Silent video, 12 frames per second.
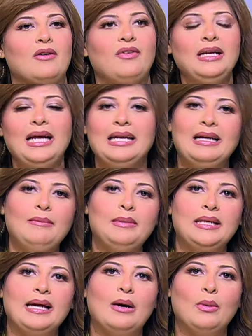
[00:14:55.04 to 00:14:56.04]
فاحنا
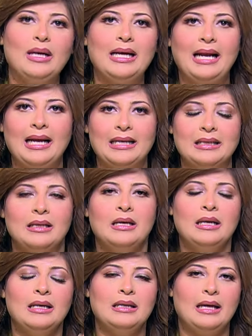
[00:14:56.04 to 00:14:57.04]
هنعمل ايه اولا
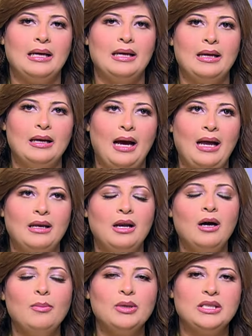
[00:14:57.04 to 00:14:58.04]

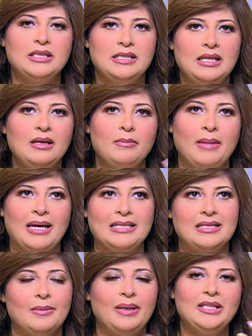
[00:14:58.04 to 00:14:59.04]
هنلخبط الدقيق مع
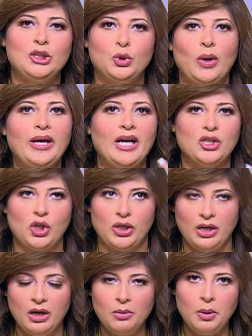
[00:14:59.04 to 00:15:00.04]
الزبادي شويه عشان
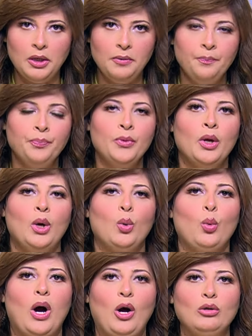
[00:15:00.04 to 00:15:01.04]
يخمر
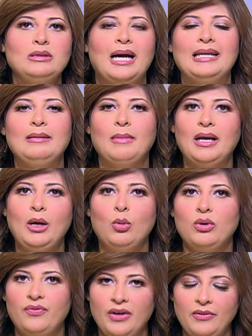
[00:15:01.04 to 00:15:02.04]
واحط عليه الملح
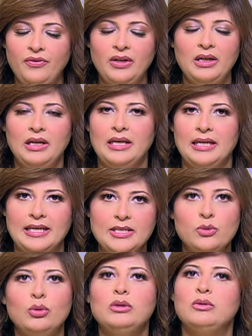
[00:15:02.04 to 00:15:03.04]
والفلفل
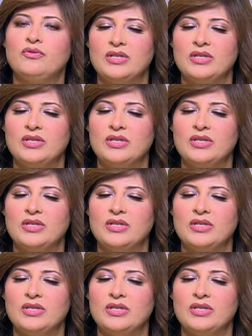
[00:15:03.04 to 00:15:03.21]
الاسود في